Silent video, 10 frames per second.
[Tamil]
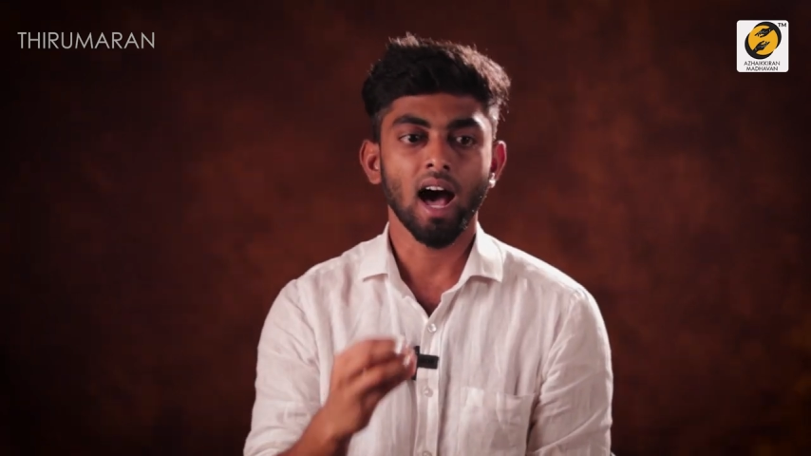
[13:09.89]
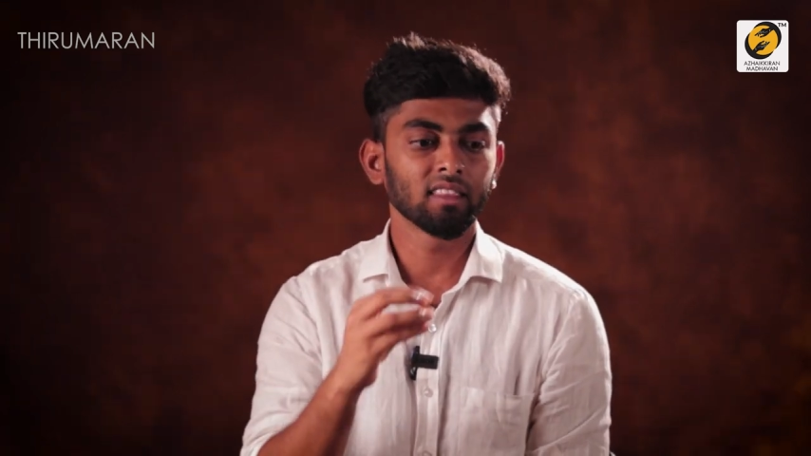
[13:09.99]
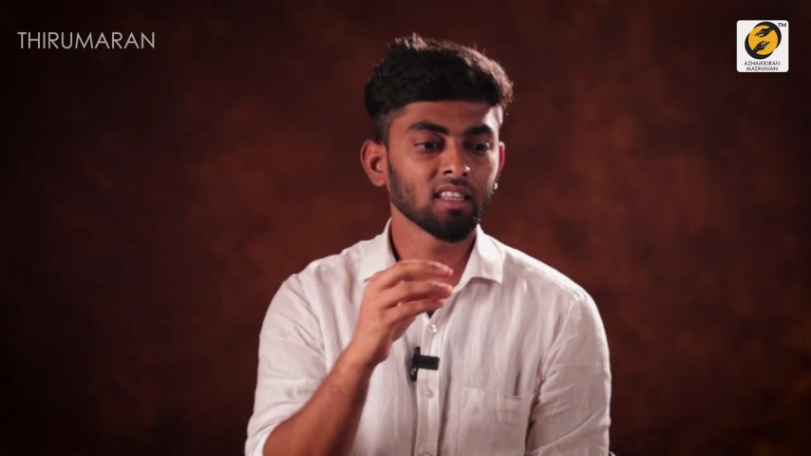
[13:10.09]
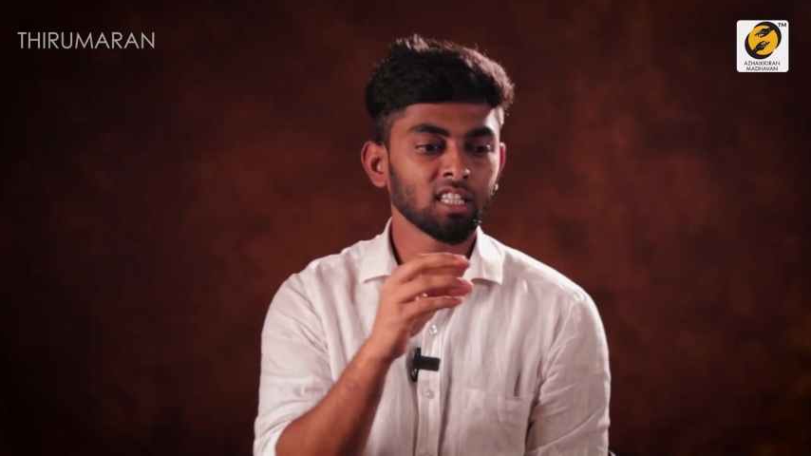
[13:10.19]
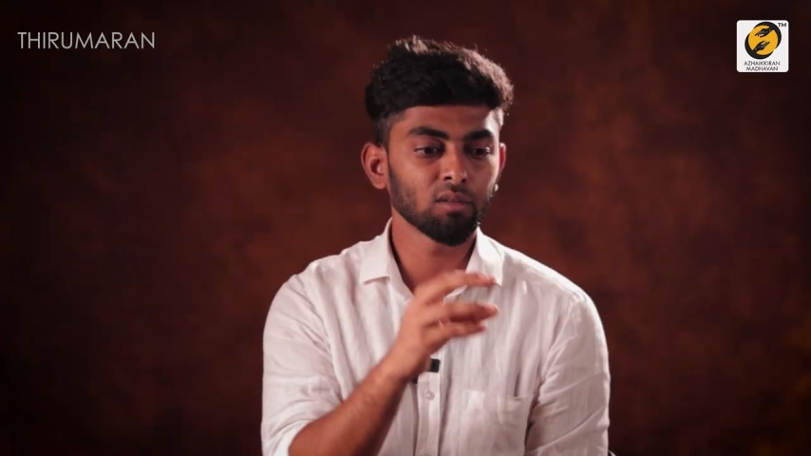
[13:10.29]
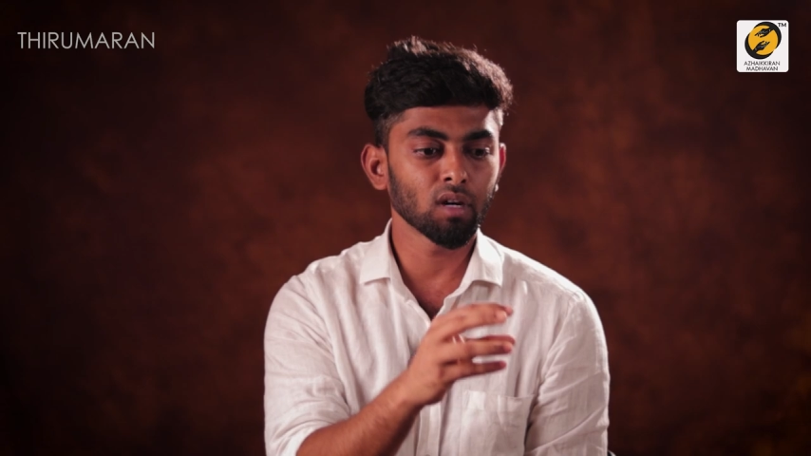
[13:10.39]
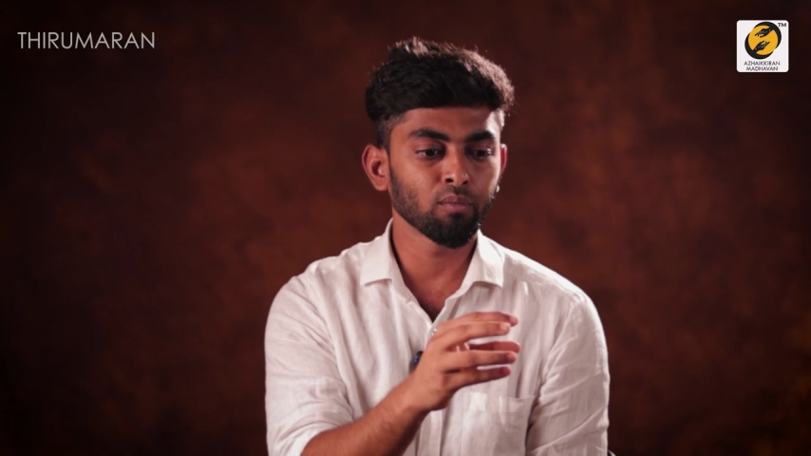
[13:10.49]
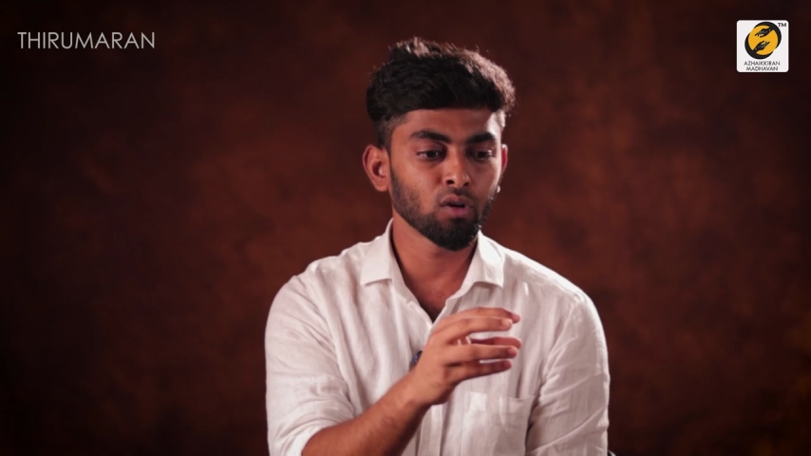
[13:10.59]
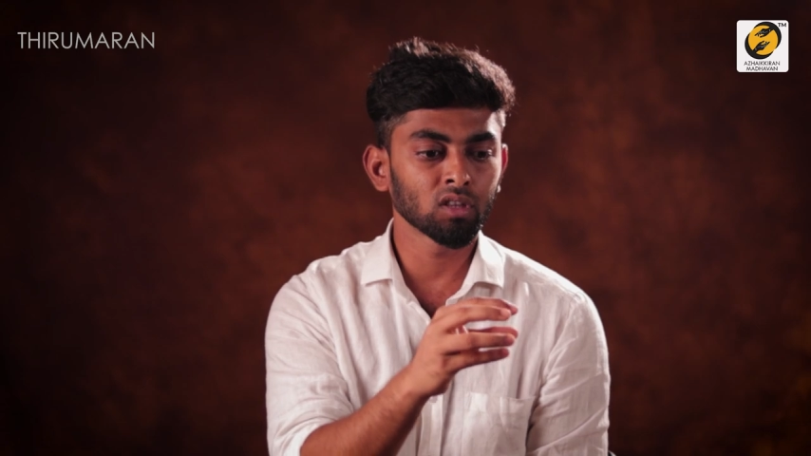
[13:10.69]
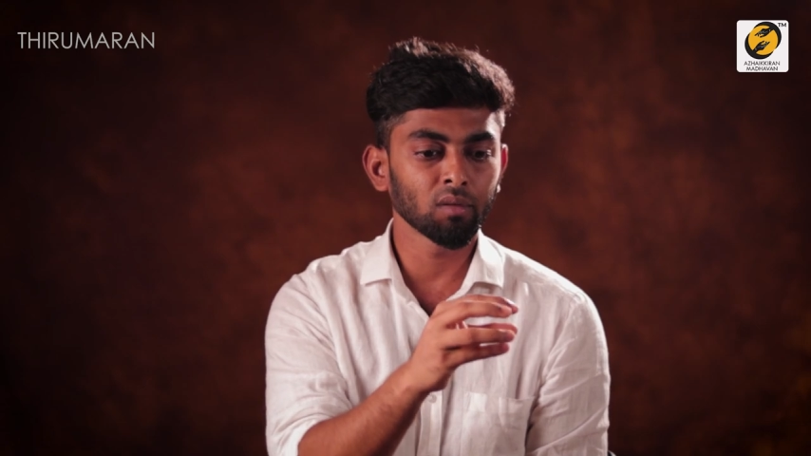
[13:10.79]
அந்த திருமண
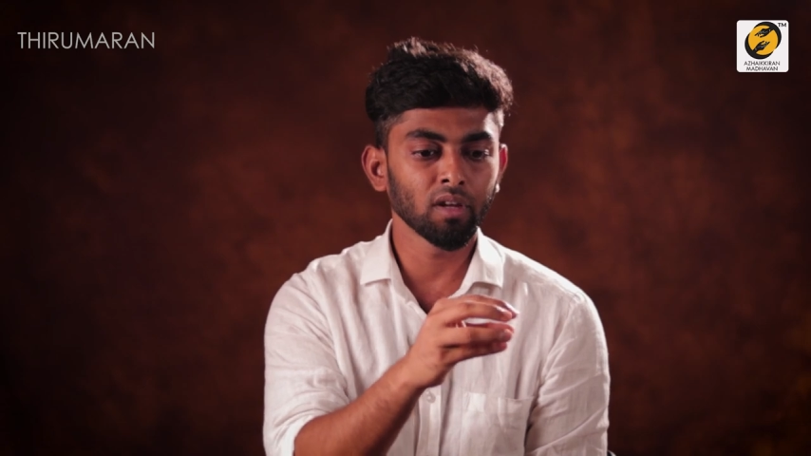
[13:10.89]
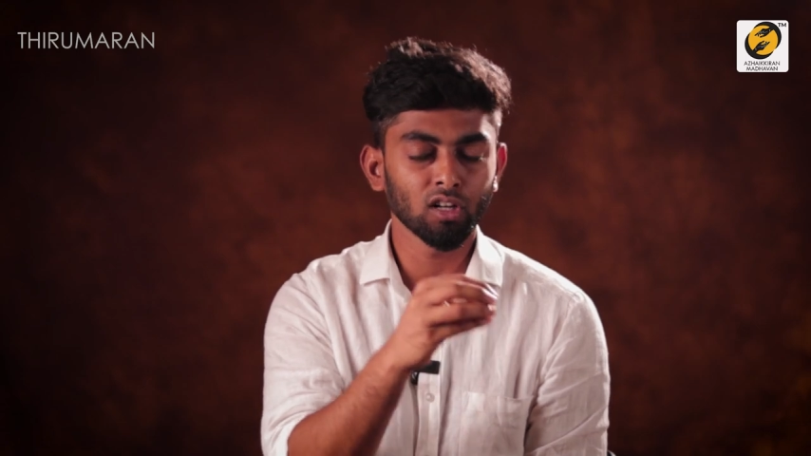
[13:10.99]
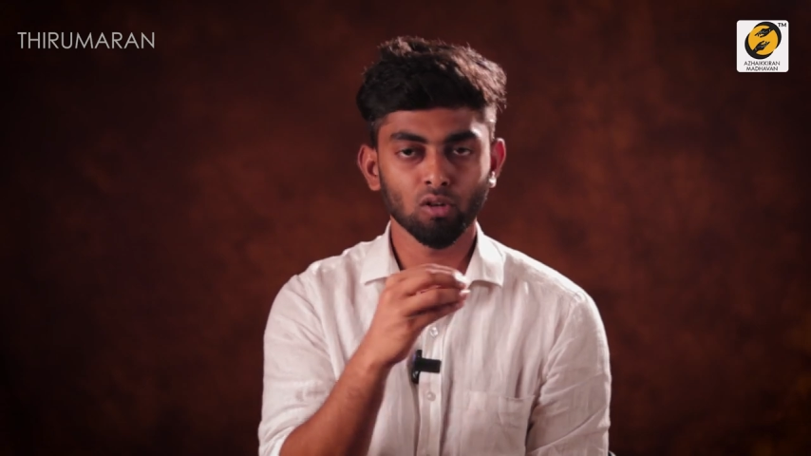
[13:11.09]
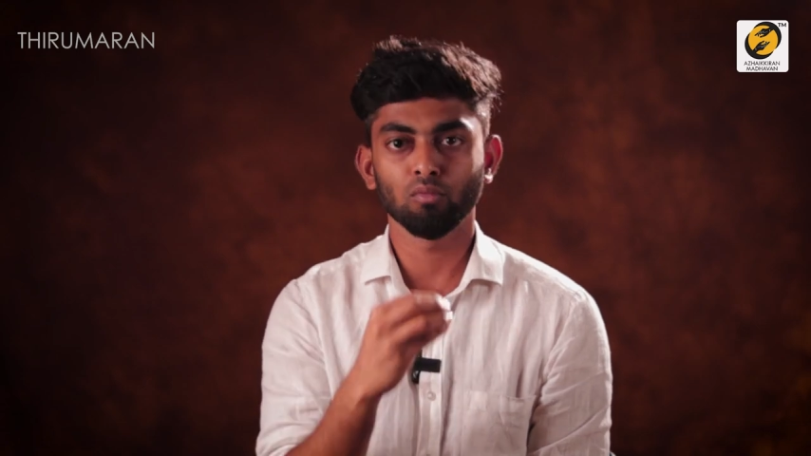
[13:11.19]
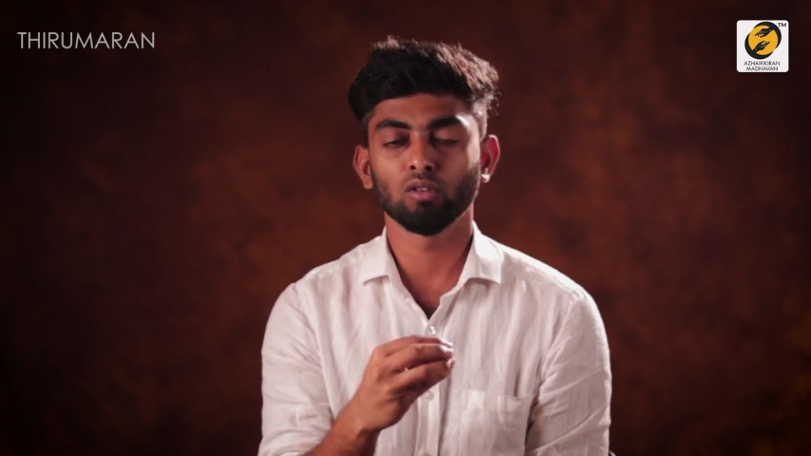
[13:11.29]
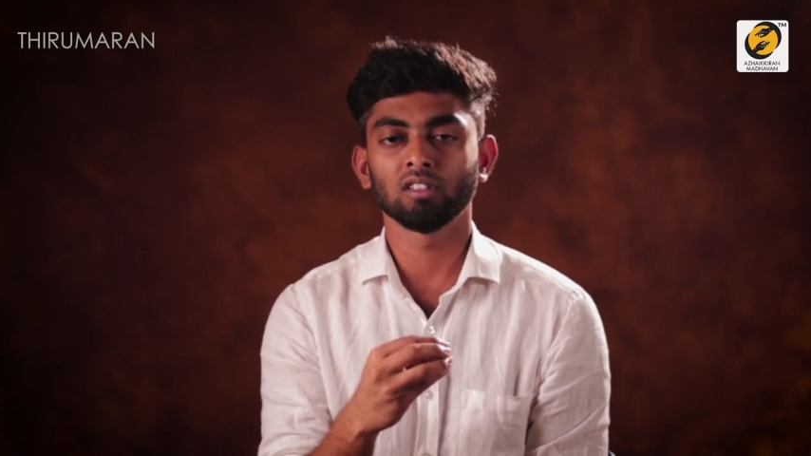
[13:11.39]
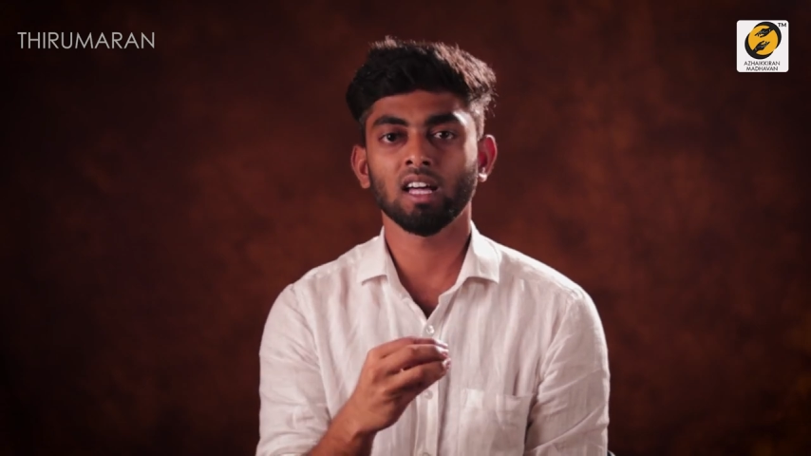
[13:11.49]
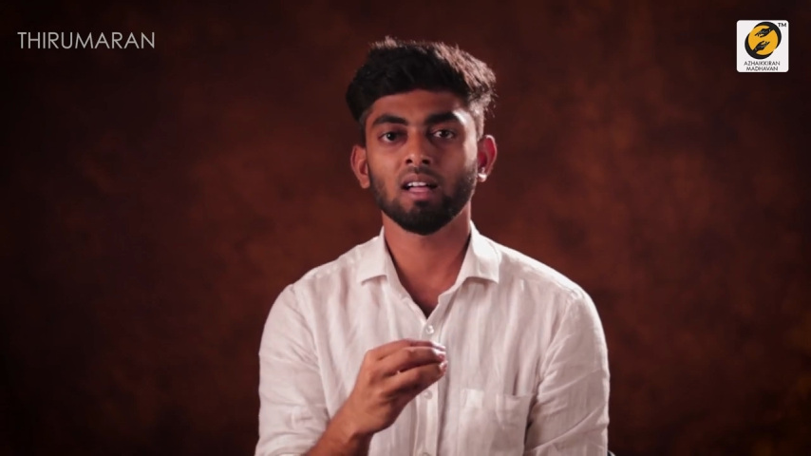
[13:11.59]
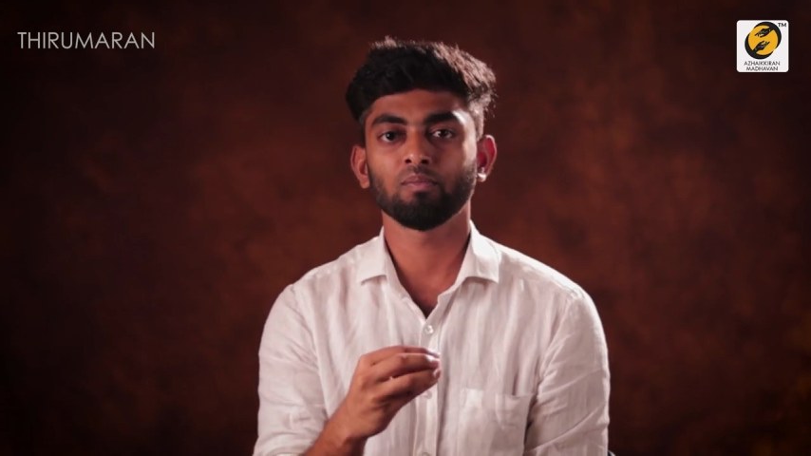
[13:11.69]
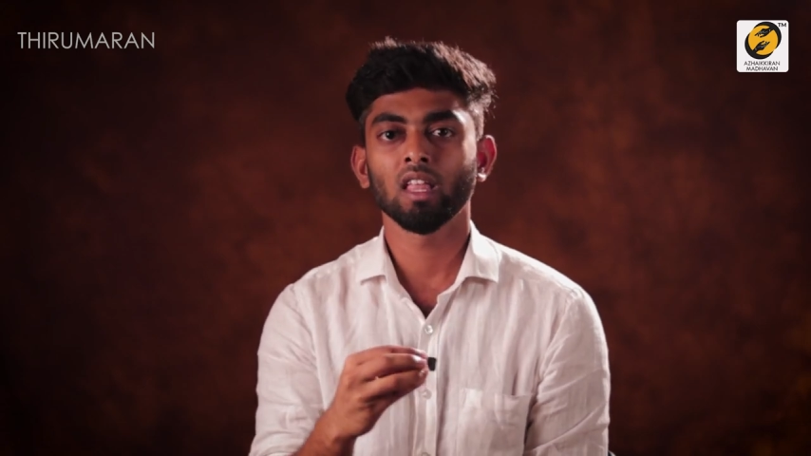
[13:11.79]
பொருத்தம் எடுக்கும்போது
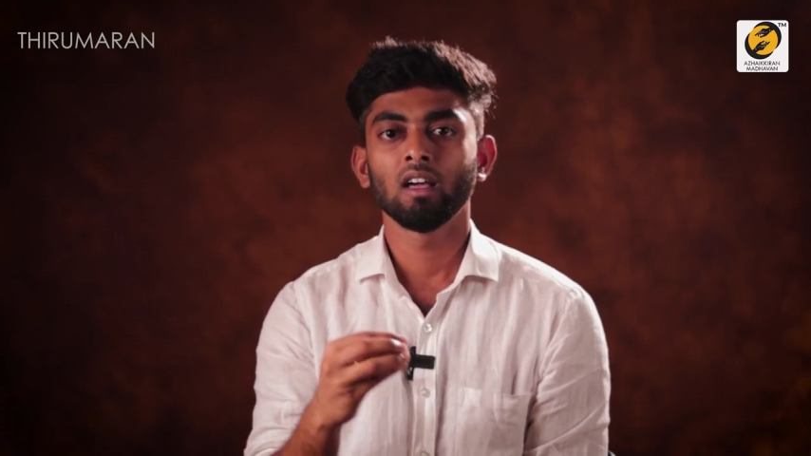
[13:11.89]
தான்